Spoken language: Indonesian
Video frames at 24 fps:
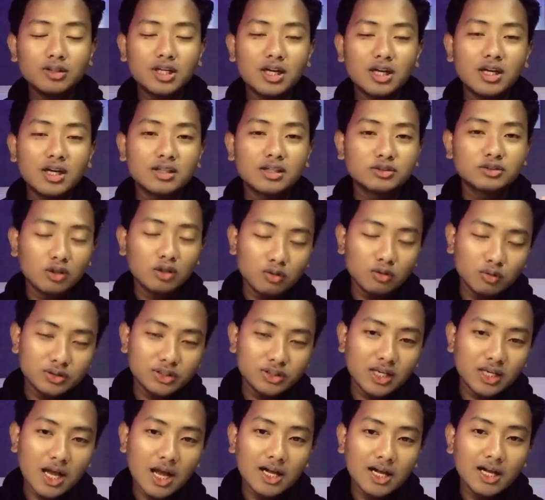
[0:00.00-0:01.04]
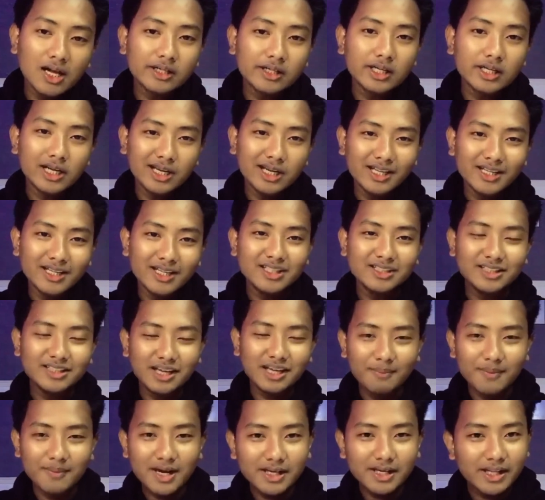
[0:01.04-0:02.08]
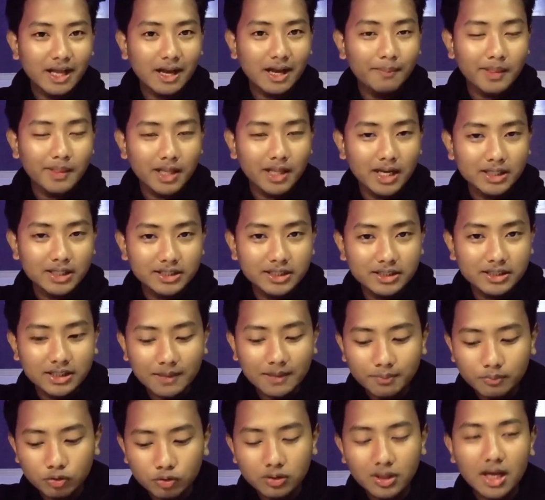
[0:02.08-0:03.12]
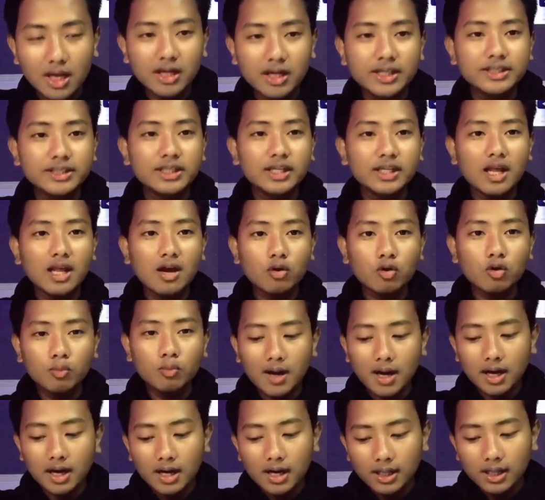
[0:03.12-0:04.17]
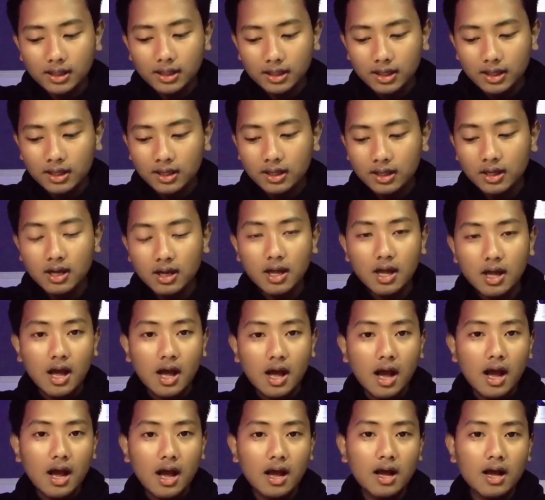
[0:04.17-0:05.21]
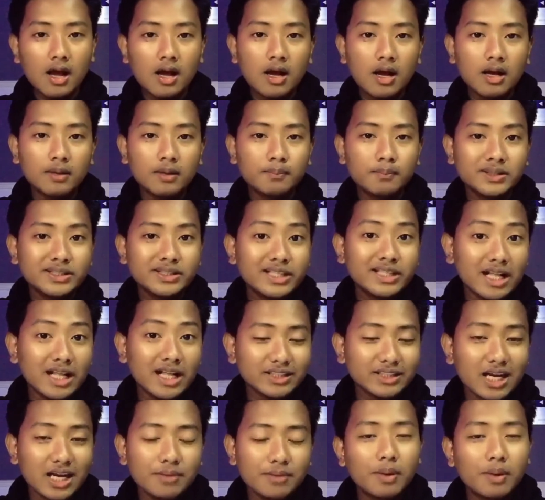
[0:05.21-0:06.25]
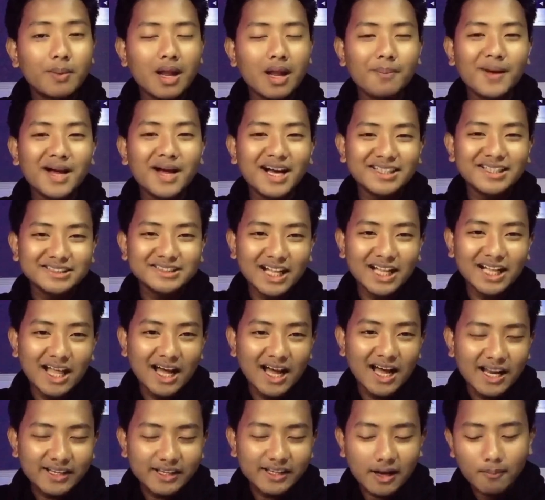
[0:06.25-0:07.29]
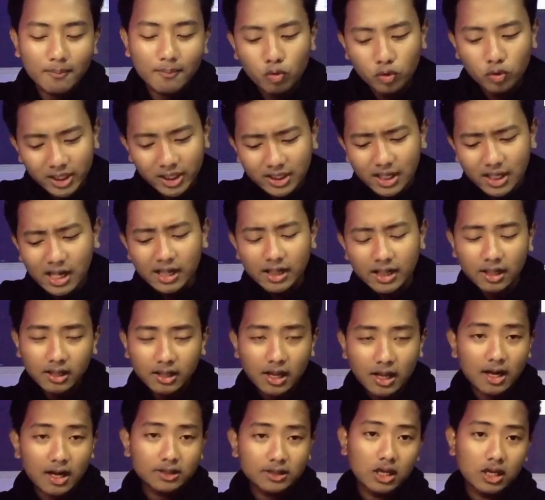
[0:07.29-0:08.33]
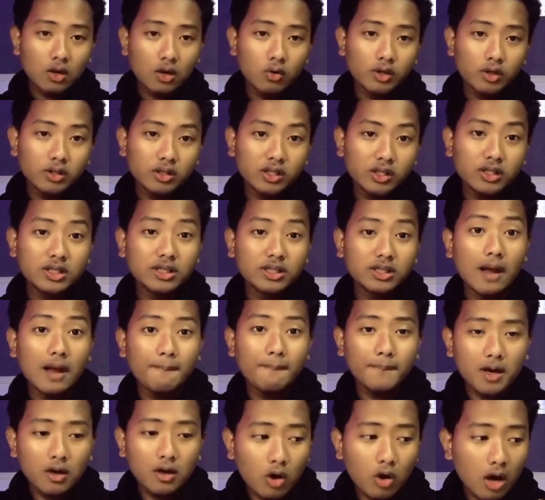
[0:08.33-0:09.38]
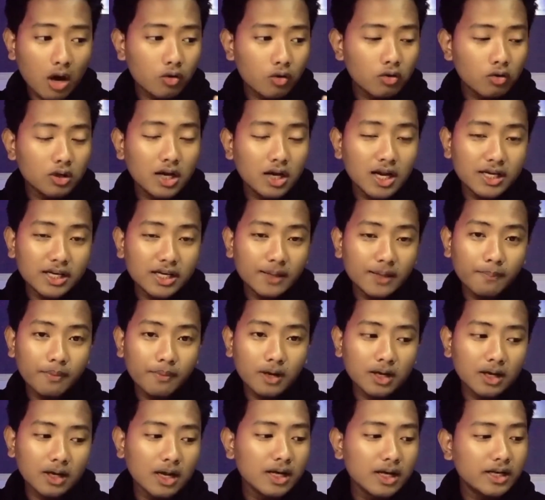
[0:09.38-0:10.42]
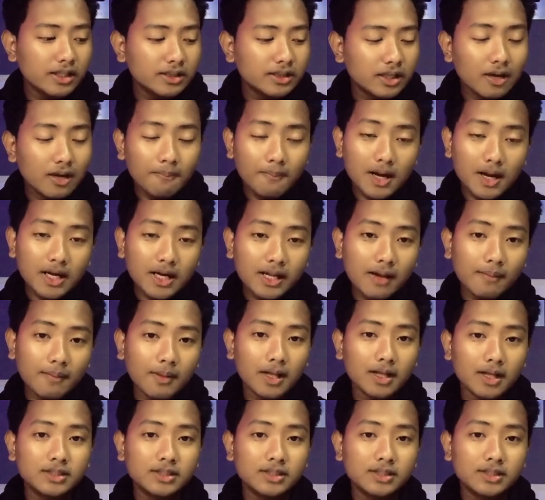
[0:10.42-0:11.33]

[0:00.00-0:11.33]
ke solusi agar kalian keterima di aplikasi Capcut. Nah, di sini aku bakal uh, uh, menjelaskan beberapa kesalahan yang mungkin kalian nggak ketahui nih. Kenapa kok aku nggak di nggak diterima di aplikasi